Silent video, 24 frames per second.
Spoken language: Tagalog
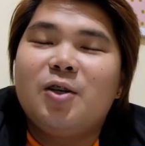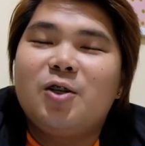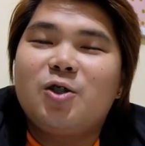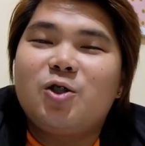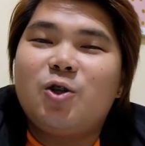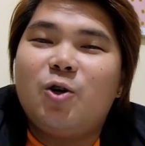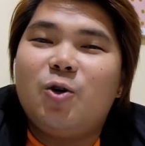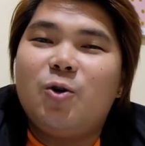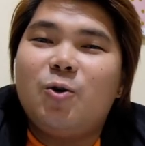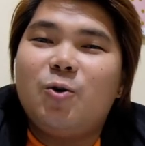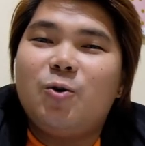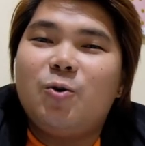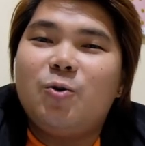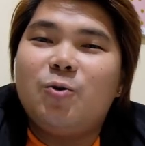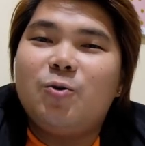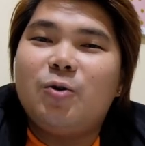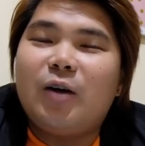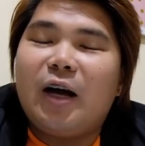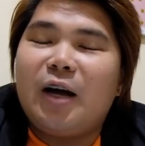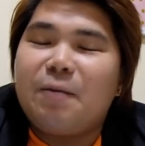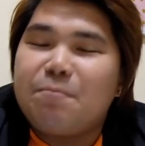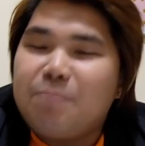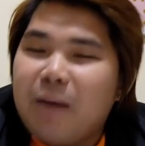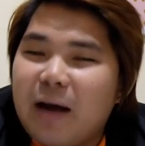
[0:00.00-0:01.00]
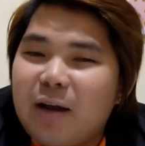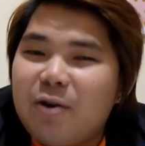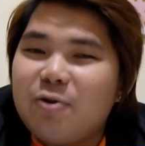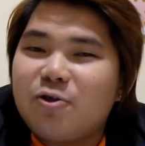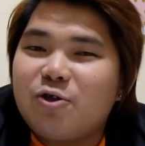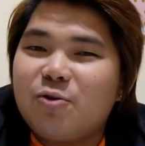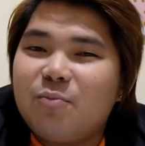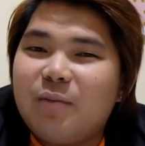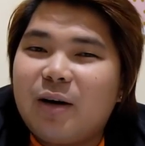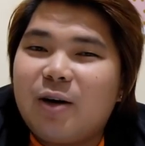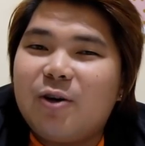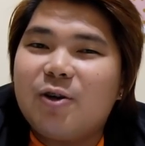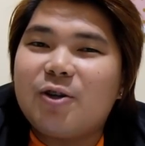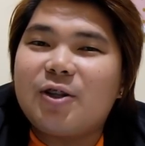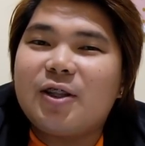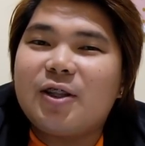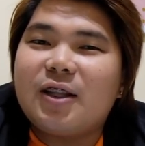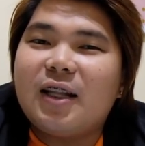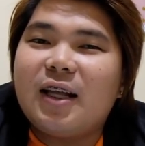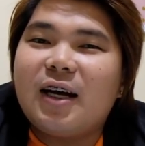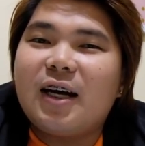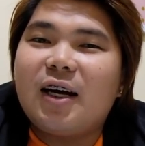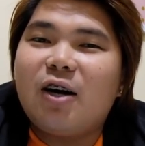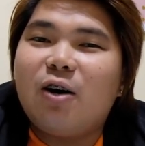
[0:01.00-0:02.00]
So, uh, paano
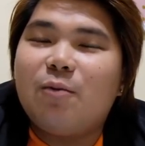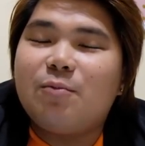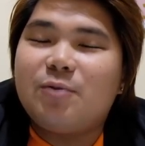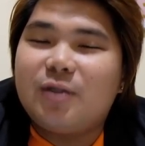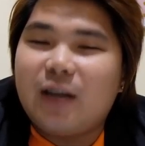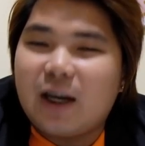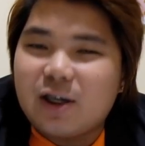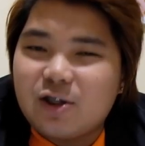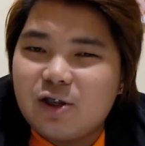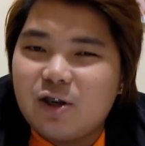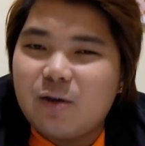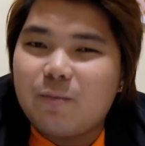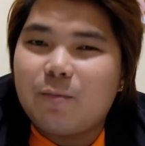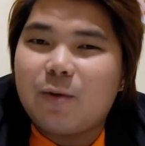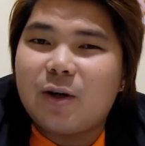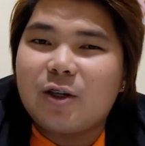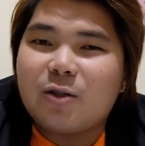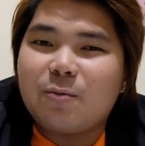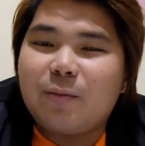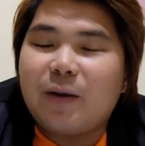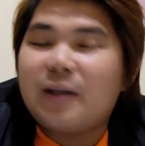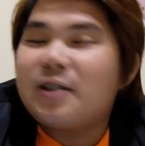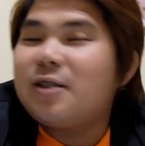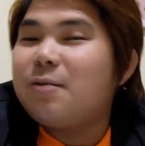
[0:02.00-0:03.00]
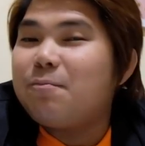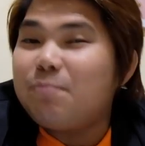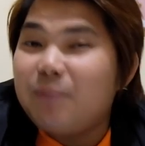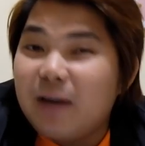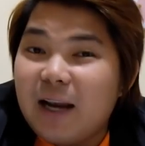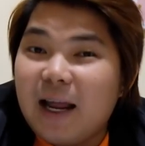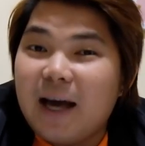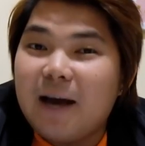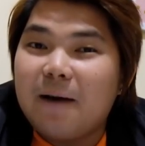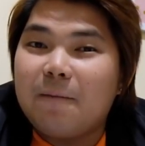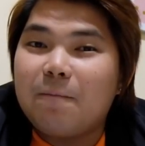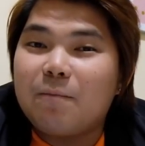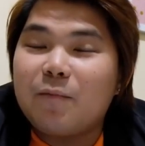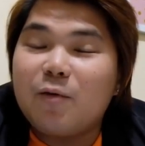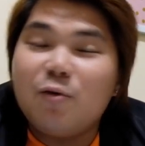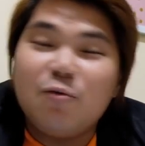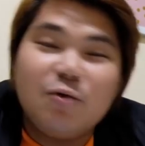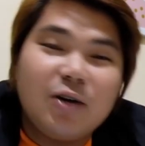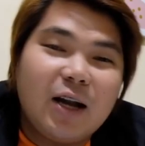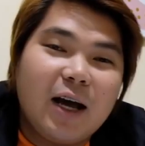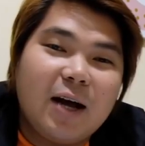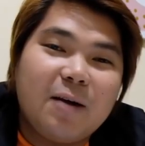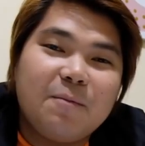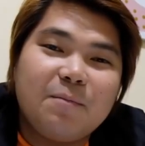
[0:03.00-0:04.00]
sumagot ng objection ng prospect? Simple lang.
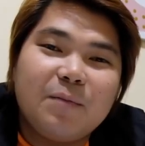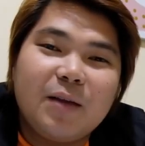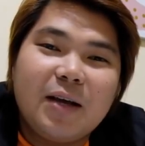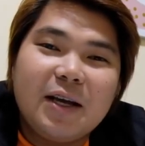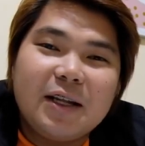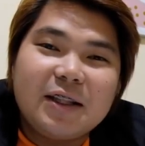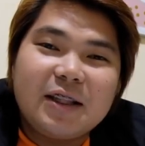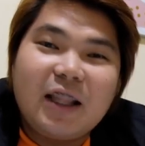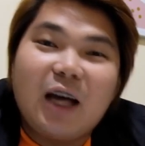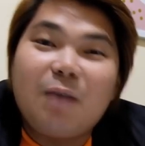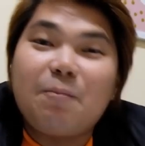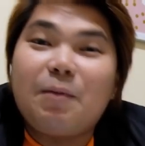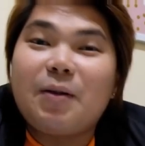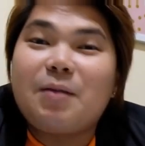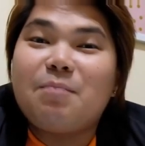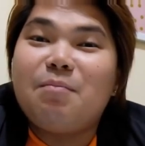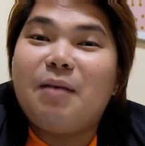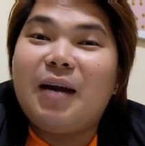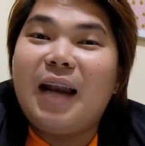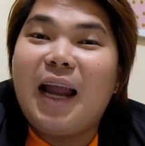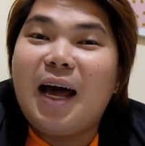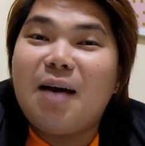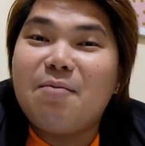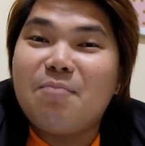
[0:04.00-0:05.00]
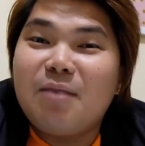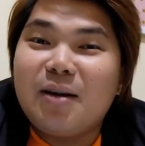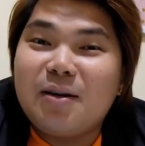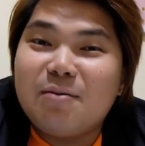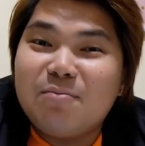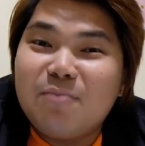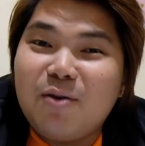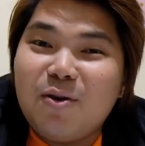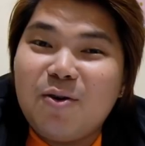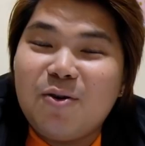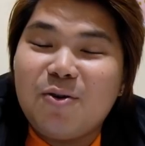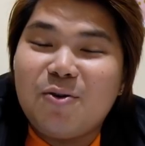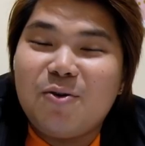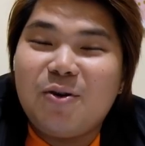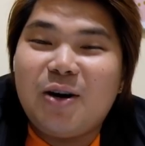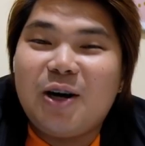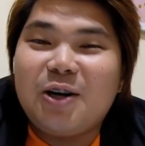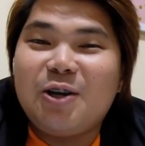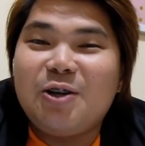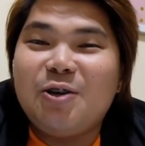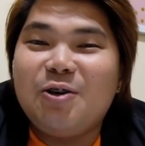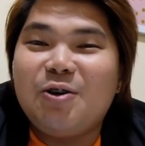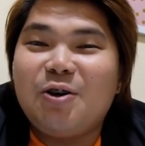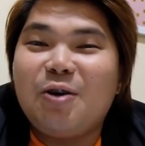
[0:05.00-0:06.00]
Una, dapat malaman mo kung
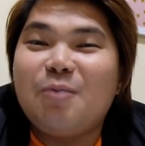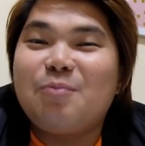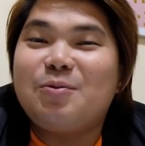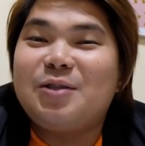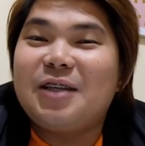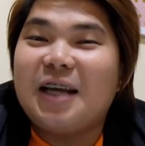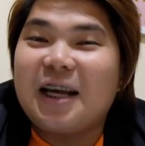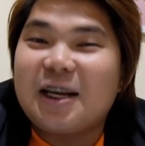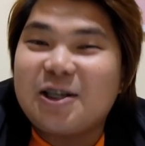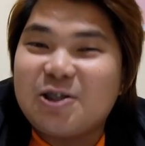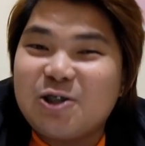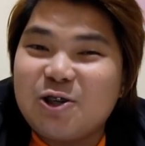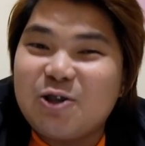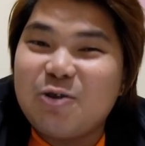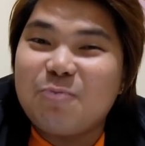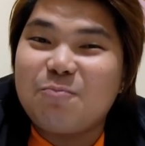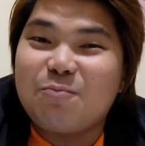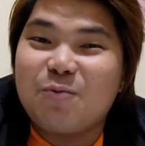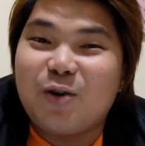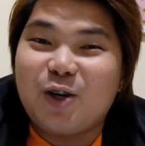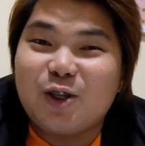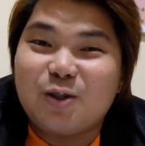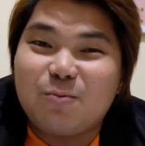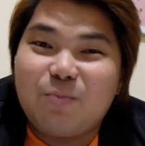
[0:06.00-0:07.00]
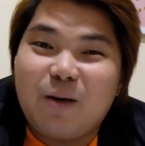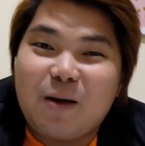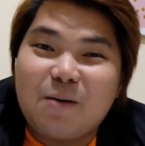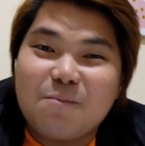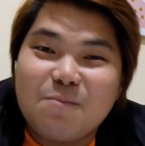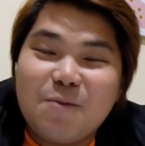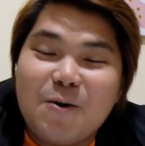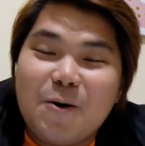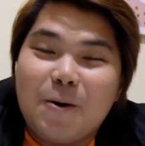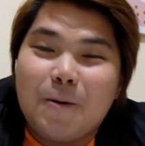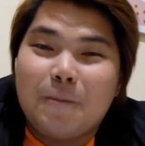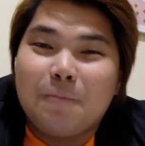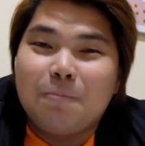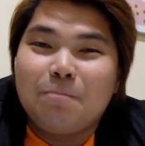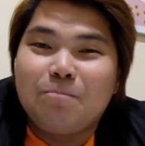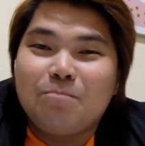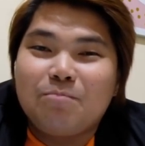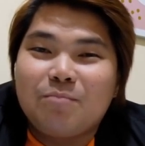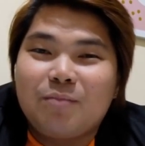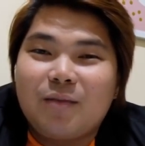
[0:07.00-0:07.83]
ano yung objection ng prospect mo.